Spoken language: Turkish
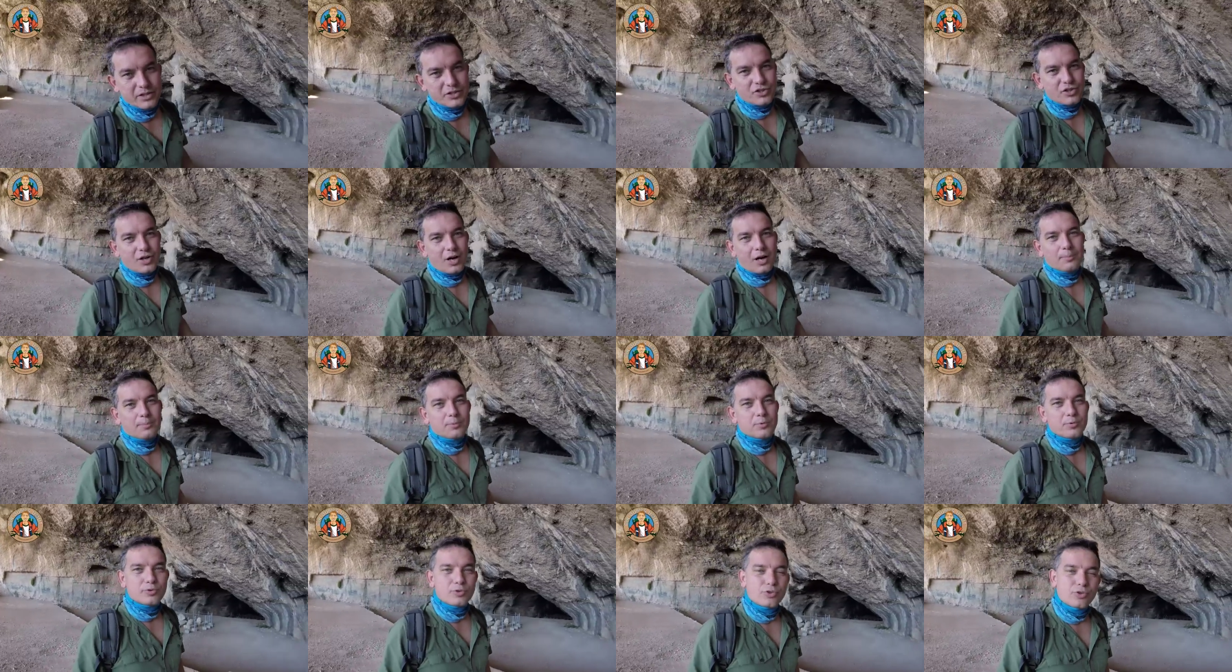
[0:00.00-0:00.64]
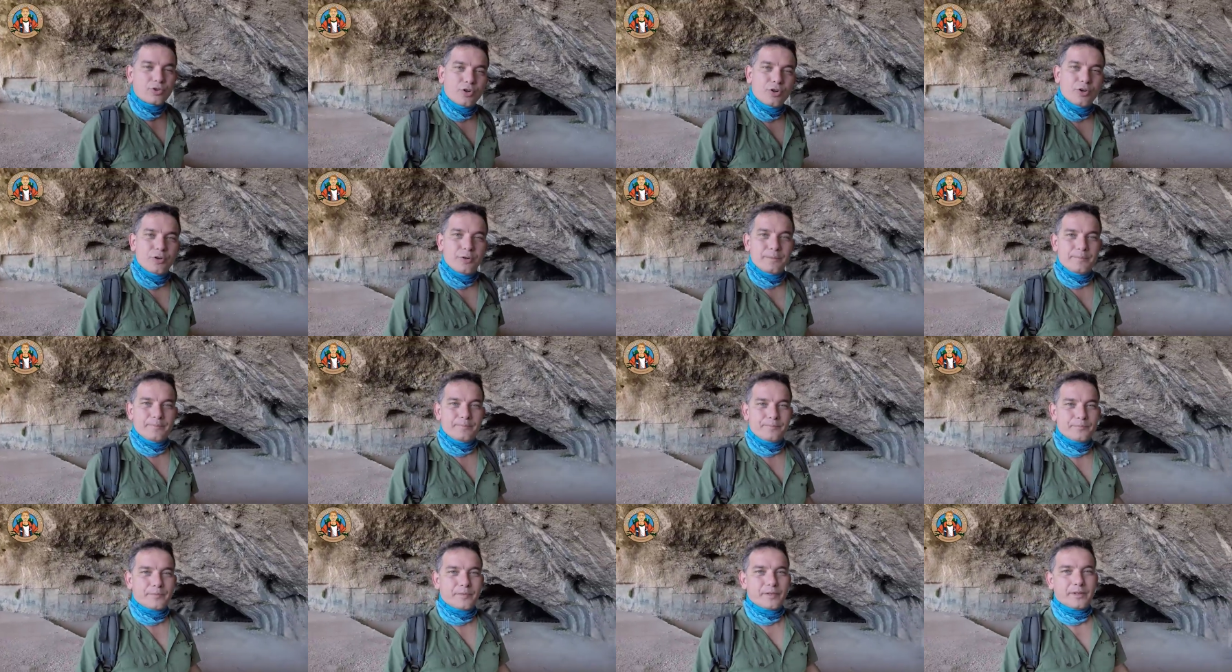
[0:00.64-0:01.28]
Şapur
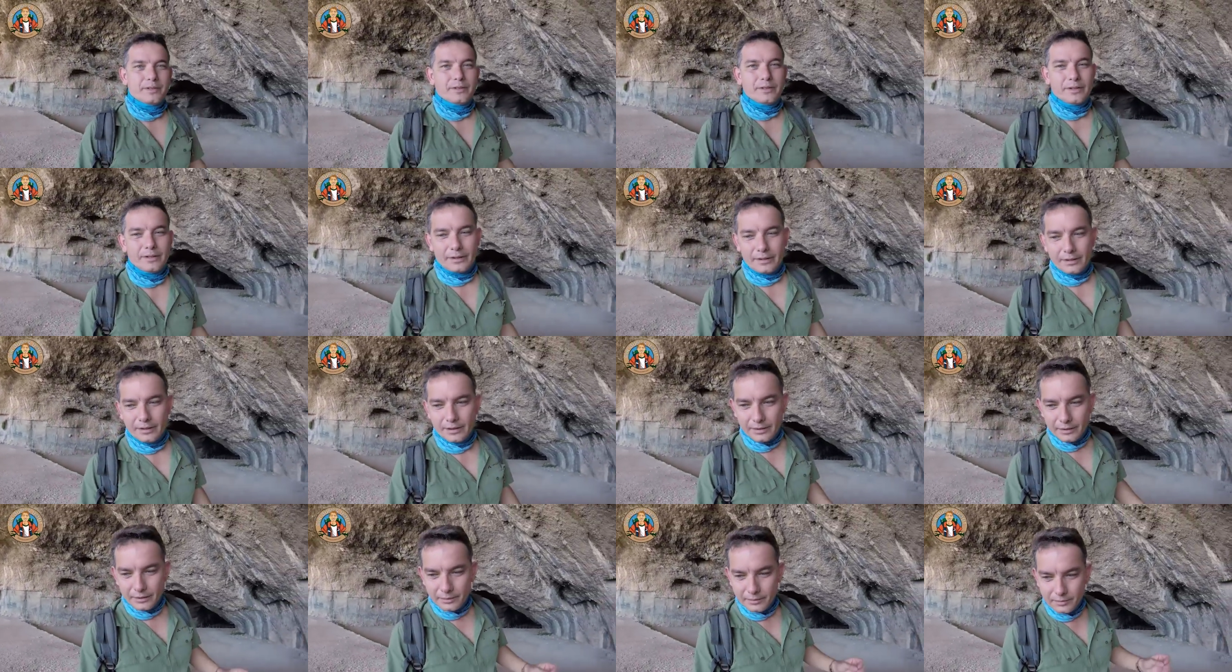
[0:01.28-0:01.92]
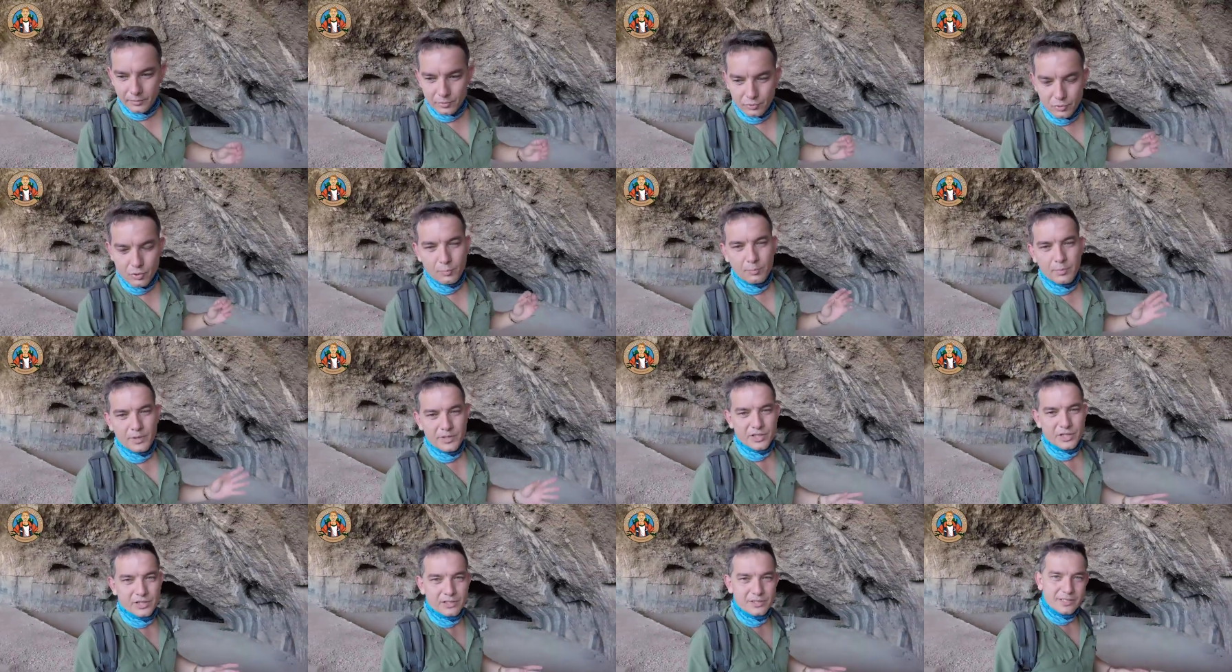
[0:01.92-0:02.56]
e, çok
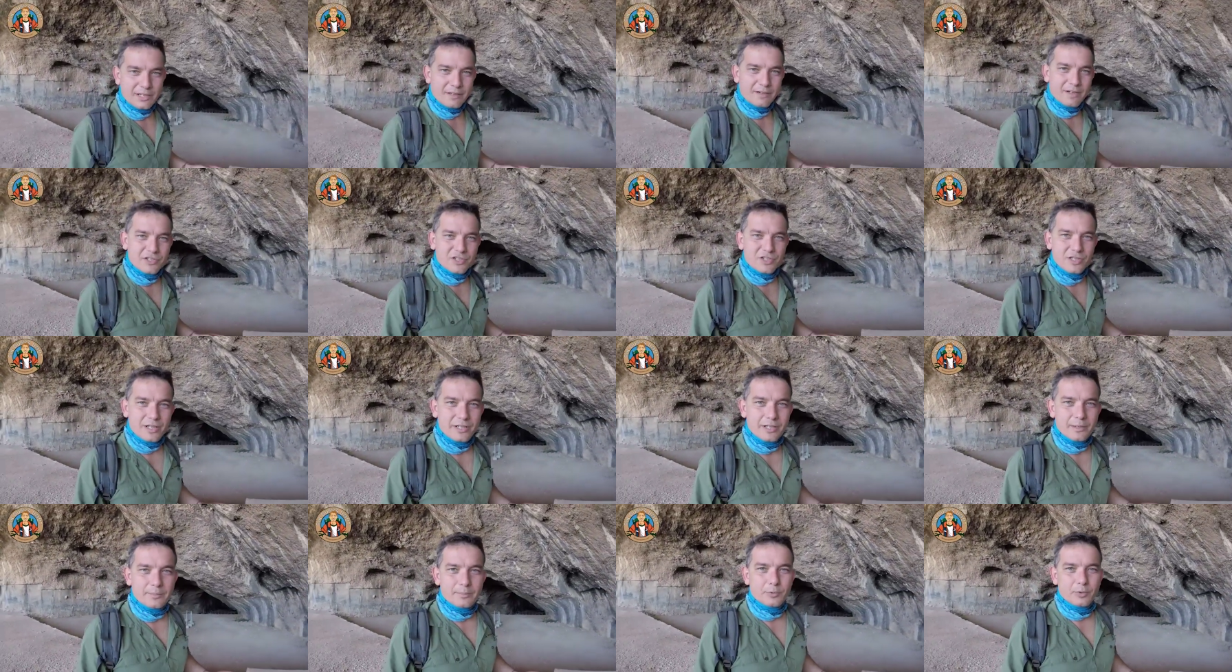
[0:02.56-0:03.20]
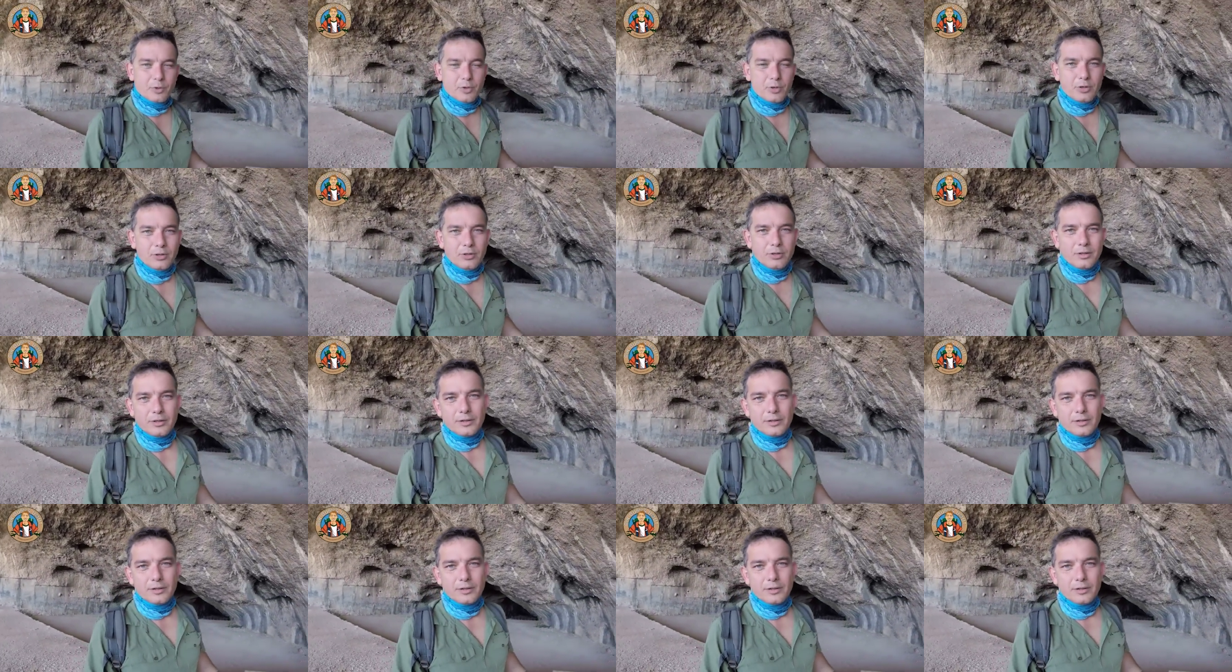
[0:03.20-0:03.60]
başarılı savaşlar yapıyor.